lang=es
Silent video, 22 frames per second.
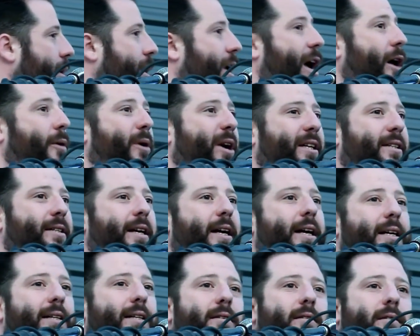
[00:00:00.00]
que a
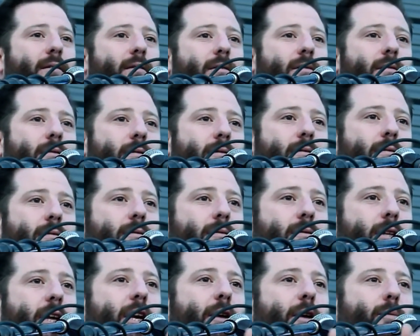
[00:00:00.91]
veces
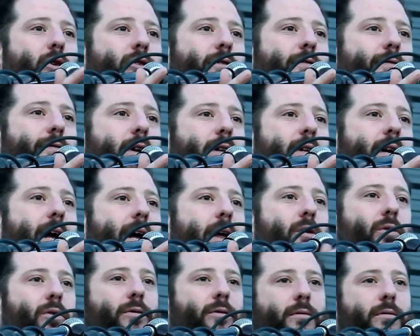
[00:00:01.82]
tenemos
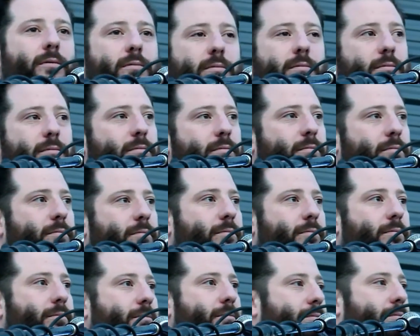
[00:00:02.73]
infiltrados.
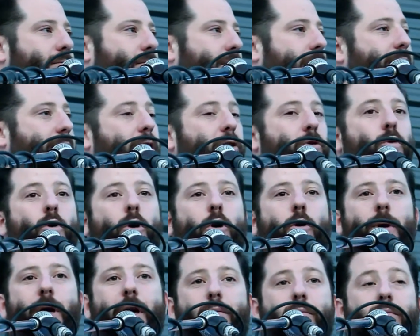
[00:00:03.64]
Este es un
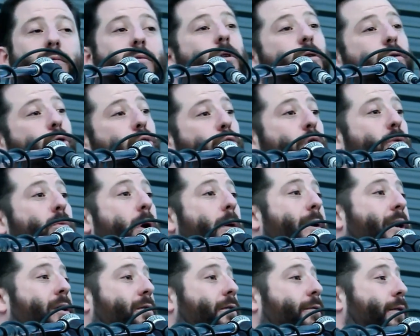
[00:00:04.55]
gobierno, nuestro tío
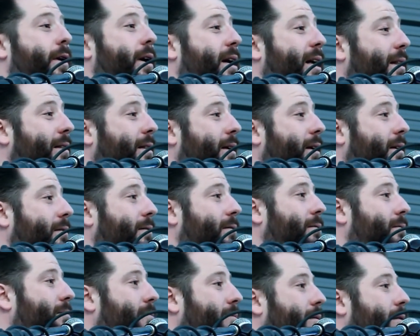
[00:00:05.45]
Alberto Fernández,
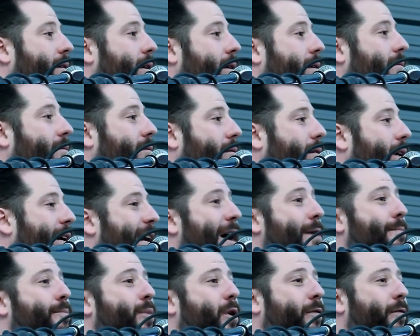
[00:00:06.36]

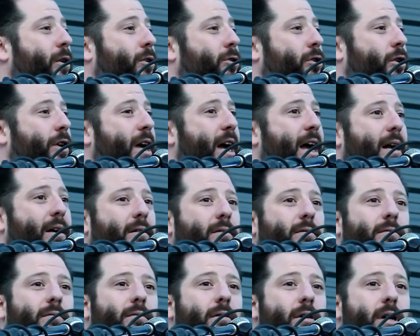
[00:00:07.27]
gran
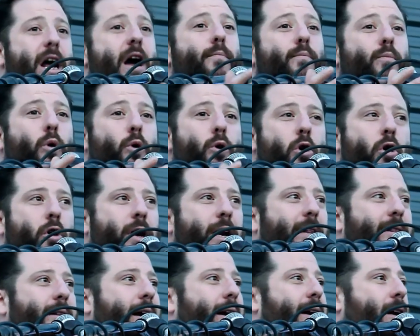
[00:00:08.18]
profesional, gran
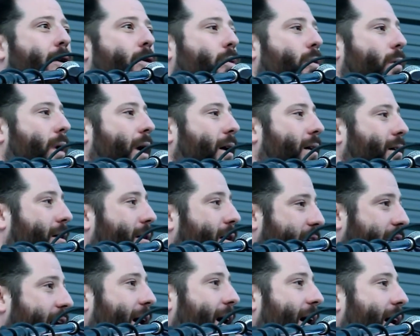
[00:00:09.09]
burócrata de la uva,
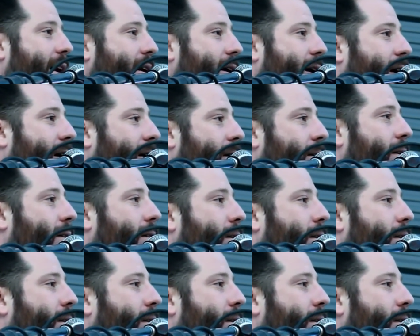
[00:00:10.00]
gran garca.